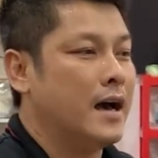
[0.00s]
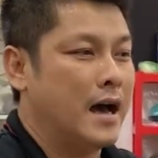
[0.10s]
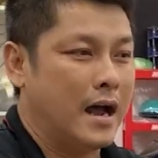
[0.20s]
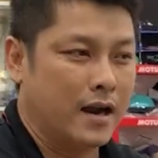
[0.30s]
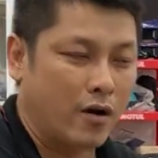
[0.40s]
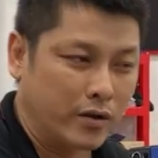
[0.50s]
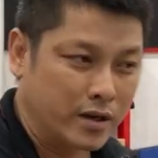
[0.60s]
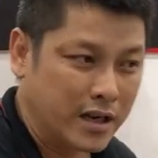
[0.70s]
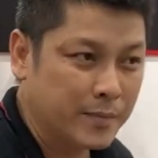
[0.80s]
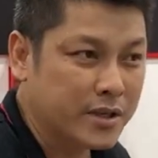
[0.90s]
à, gọi
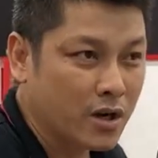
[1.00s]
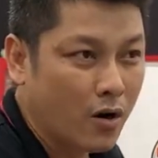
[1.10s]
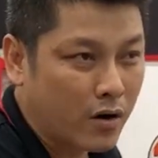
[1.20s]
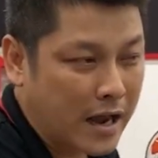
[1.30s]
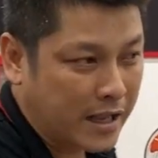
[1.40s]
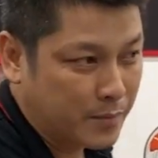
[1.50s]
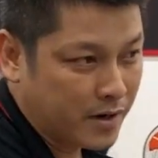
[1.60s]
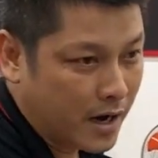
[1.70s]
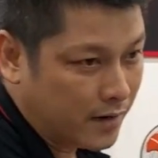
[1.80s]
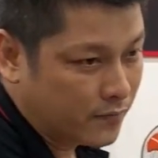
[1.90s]
trực tiếp tới số hotline trên
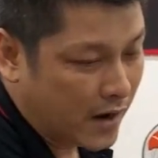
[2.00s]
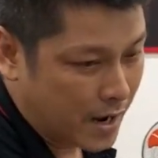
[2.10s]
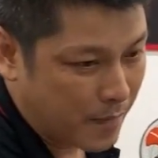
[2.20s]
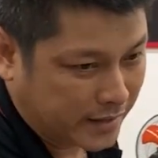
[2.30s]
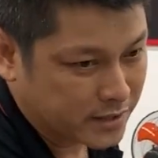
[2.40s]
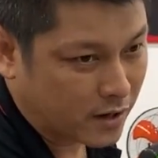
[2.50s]
màn hình về mảng